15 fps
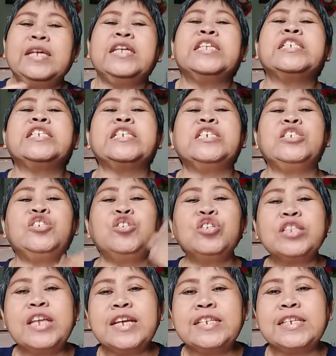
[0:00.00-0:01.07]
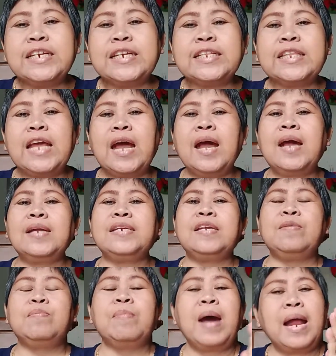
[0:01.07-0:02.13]
Sejuta cerita
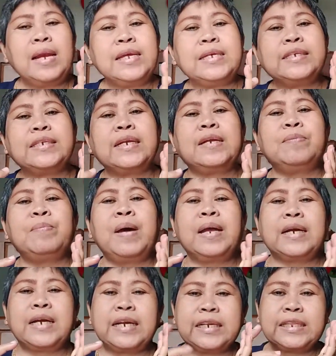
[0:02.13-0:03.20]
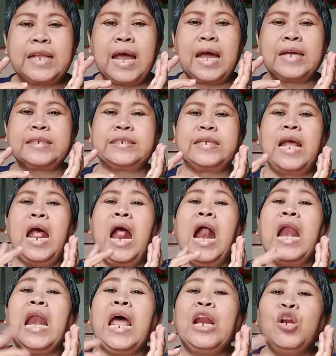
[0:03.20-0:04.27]
di balik selembar kertas –
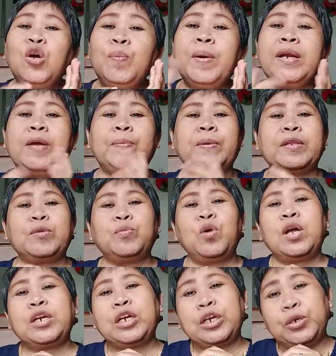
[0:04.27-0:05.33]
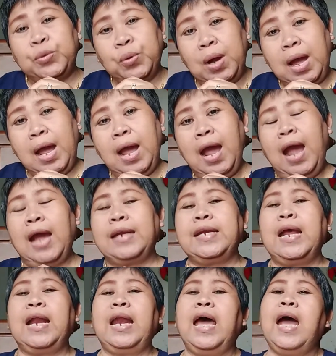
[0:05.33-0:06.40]
Lalu pada pertemuan kedua
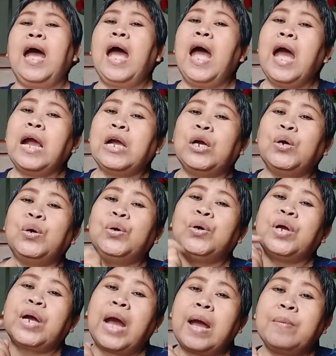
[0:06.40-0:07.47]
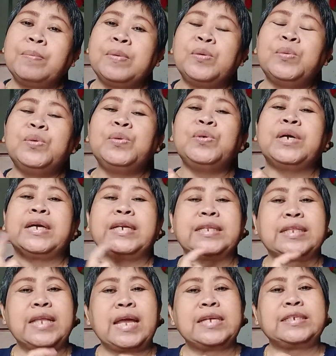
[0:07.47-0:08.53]
adalah aku, kamu,
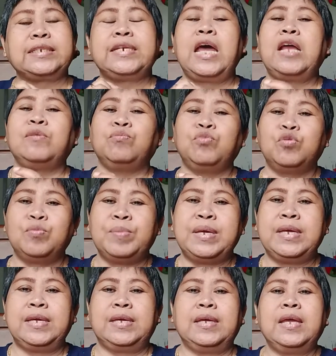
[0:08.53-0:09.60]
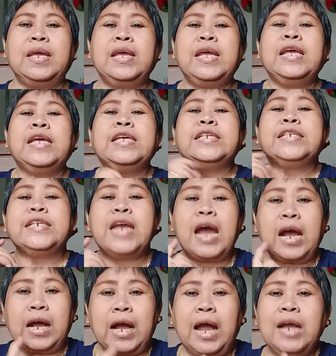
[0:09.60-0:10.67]
kertas, dan bumi.
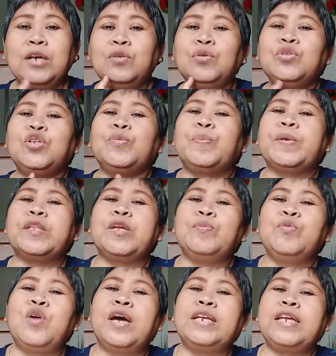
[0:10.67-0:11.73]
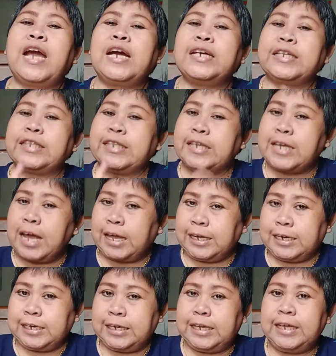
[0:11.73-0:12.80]
Sedangkan untuk pertemuan yang ketiga
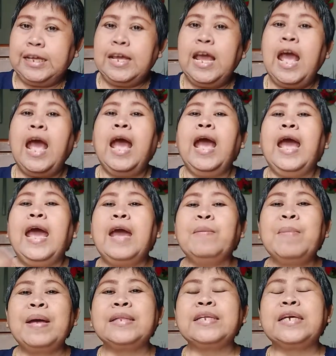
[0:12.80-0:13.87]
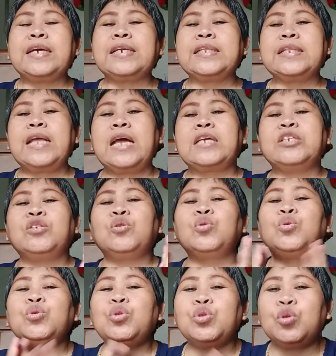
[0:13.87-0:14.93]
ini, hemat kertas
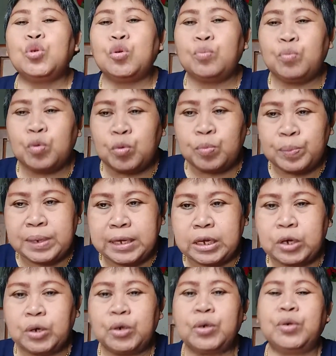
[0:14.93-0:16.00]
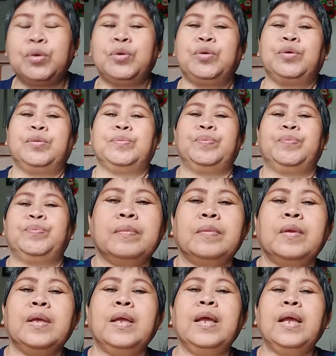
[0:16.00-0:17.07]
untuk bumiku.
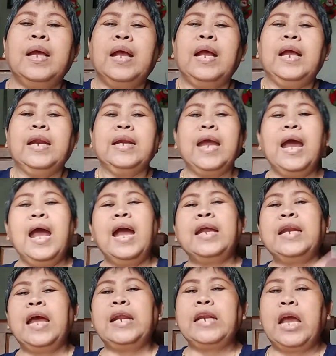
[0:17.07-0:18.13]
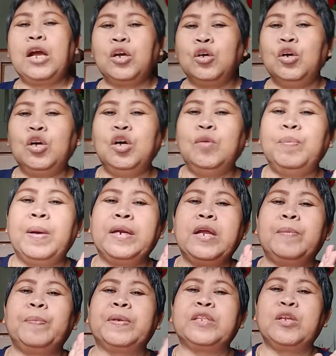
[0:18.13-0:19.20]
Nah anak-anakku,
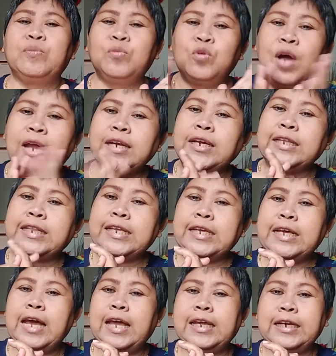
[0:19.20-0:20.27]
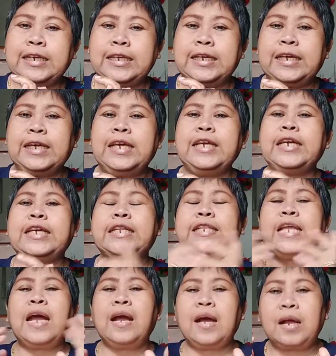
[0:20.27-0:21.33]
pada pertemuan ketiga ini
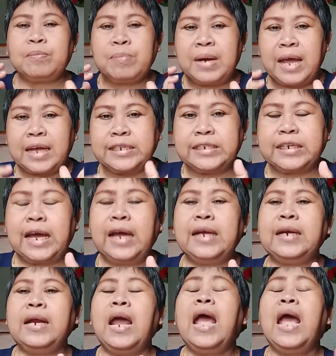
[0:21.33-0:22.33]
kita akan belajar